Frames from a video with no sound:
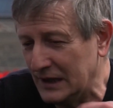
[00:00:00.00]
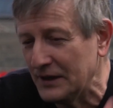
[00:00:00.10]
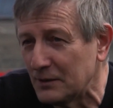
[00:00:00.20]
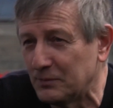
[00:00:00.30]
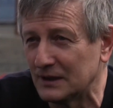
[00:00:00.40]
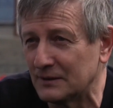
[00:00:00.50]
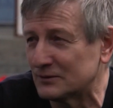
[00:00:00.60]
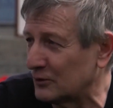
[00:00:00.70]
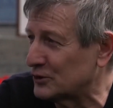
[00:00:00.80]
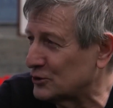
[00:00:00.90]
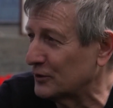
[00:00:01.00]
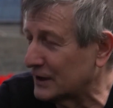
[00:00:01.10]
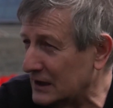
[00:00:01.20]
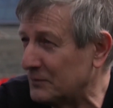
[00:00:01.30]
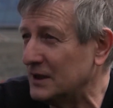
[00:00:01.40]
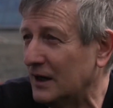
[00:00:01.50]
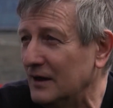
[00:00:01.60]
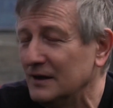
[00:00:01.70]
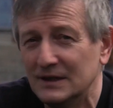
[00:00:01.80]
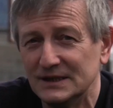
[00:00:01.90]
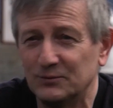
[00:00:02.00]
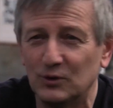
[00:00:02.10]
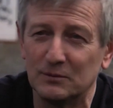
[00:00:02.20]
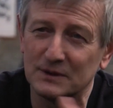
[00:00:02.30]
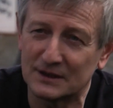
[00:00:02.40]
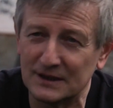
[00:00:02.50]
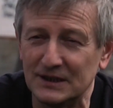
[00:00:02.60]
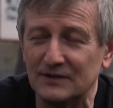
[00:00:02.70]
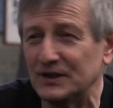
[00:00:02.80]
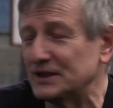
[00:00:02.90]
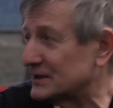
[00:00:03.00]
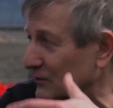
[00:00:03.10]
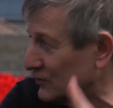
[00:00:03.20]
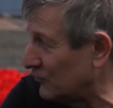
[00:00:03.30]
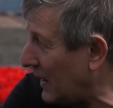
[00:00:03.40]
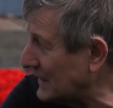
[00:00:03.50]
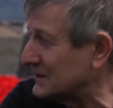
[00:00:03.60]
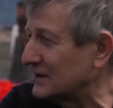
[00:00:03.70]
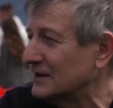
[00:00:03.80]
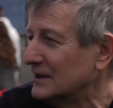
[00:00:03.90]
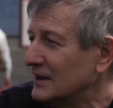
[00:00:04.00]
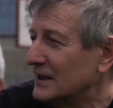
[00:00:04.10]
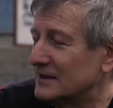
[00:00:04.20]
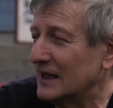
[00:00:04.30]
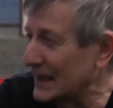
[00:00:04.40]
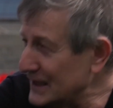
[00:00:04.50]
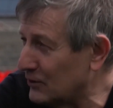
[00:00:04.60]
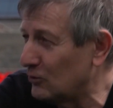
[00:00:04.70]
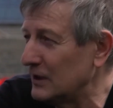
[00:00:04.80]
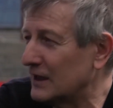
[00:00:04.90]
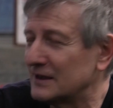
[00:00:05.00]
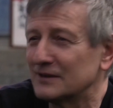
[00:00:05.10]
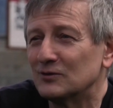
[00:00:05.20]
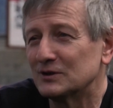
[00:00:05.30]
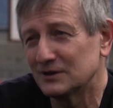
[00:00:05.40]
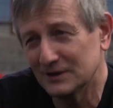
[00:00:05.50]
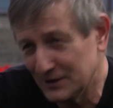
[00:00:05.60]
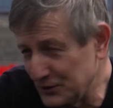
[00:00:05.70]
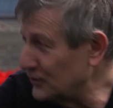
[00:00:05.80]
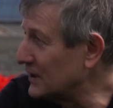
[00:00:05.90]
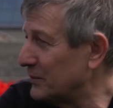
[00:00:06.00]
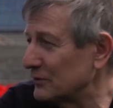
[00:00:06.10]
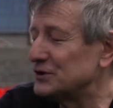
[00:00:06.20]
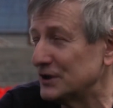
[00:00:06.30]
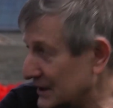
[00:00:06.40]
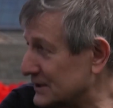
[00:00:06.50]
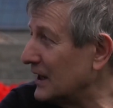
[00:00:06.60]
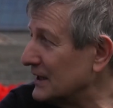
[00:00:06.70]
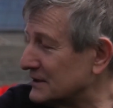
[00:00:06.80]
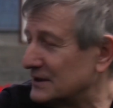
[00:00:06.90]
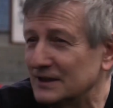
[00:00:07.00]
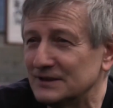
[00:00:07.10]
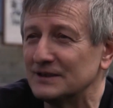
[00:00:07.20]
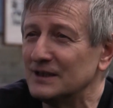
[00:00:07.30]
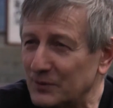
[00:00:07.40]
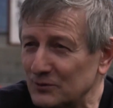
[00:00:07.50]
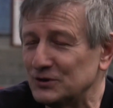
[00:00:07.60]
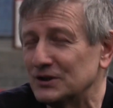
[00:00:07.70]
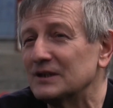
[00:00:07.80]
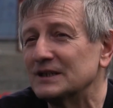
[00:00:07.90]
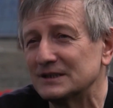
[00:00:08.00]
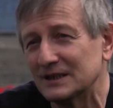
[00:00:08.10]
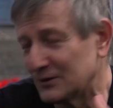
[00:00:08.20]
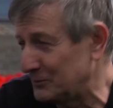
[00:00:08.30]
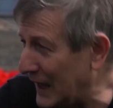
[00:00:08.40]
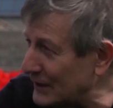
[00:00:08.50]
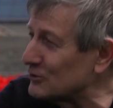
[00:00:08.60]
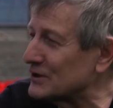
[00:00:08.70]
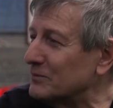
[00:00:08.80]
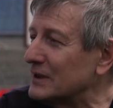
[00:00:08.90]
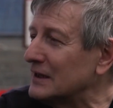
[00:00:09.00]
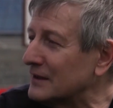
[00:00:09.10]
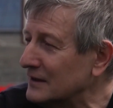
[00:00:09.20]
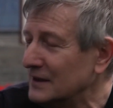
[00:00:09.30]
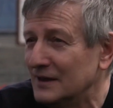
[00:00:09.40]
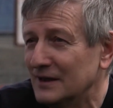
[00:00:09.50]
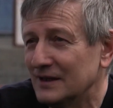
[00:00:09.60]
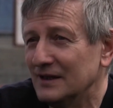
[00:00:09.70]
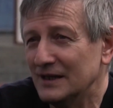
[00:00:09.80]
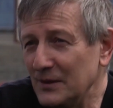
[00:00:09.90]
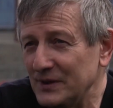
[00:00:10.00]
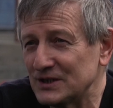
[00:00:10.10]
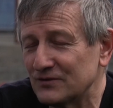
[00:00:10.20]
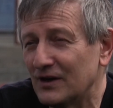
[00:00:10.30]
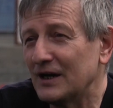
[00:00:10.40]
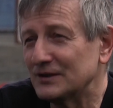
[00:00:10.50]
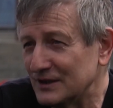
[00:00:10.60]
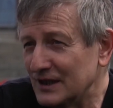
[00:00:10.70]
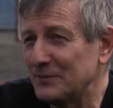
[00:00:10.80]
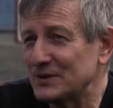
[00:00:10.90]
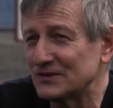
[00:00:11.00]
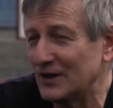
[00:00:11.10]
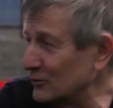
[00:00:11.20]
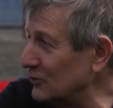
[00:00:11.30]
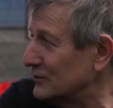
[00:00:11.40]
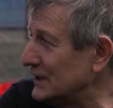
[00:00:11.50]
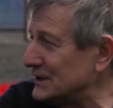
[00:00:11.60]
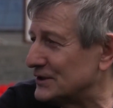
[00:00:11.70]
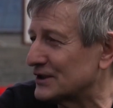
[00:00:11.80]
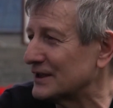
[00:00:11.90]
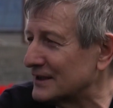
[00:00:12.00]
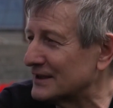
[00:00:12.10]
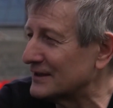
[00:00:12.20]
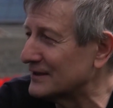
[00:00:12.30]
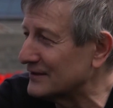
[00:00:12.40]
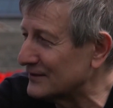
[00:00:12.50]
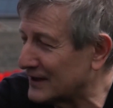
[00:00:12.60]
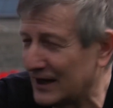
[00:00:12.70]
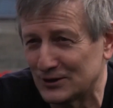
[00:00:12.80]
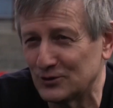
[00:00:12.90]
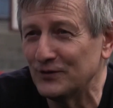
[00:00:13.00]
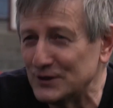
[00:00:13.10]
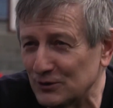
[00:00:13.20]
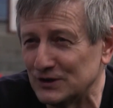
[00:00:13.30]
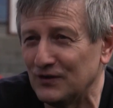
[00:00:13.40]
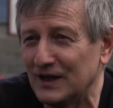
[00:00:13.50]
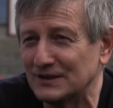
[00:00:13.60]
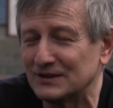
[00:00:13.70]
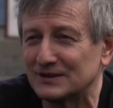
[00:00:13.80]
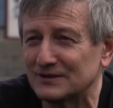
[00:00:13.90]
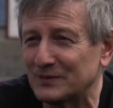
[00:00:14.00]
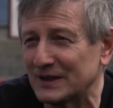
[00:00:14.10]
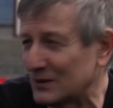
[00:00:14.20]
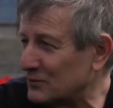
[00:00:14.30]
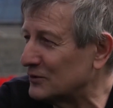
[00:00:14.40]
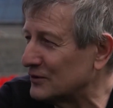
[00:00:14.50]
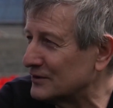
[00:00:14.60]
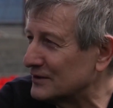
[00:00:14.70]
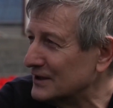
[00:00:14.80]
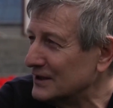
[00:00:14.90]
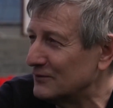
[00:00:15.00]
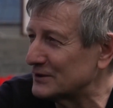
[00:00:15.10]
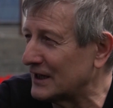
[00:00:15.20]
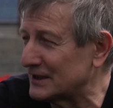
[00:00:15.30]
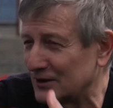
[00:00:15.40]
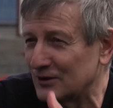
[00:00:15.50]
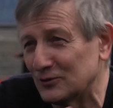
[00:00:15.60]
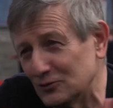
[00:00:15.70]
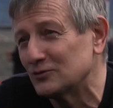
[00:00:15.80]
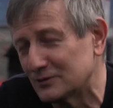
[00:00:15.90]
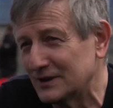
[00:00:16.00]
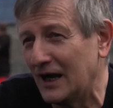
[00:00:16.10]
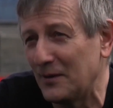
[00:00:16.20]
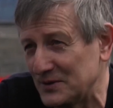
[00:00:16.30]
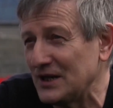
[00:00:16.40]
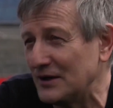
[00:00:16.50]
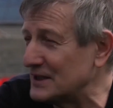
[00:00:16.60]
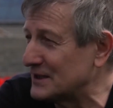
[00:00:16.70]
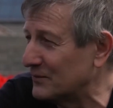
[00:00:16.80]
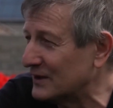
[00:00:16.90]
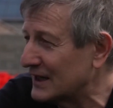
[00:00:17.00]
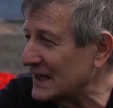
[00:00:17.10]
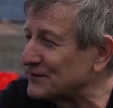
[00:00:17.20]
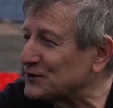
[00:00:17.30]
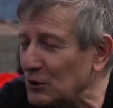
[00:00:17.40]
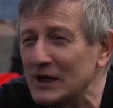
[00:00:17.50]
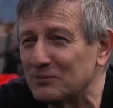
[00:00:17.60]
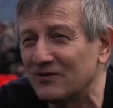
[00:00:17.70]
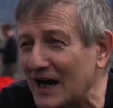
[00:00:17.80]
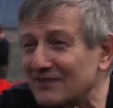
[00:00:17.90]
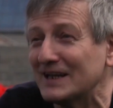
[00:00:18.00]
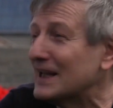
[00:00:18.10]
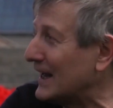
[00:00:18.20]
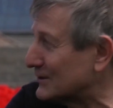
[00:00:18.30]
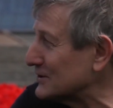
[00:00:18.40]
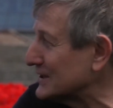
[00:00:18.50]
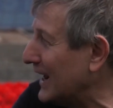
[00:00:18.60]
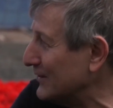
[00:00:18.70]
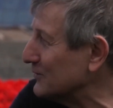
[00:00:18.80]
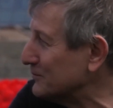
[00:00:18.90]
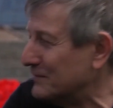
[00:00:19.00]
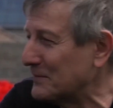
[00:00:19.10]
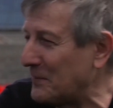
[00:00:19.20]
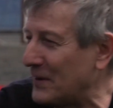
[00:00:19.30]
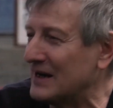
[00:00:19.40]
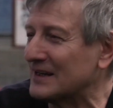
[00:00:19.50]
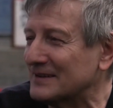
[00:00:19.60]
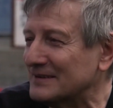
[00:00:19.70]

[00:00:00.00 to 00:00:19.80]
для них было только шок, и для меня, тем более мы хотели встретиться вот в марте на каникулах, вот, и здесь. ничего не получилось, да, здесь, и не получилось, и это планы уже были, и они переживают, и я переживаю. Ну, есть же э, хорошо видеосвязь, поэтому вот так это, ну, ну я объясняю детям. Ну, об... Раз в сто лет бывает война, друзья, ну, обнять, ну, попали.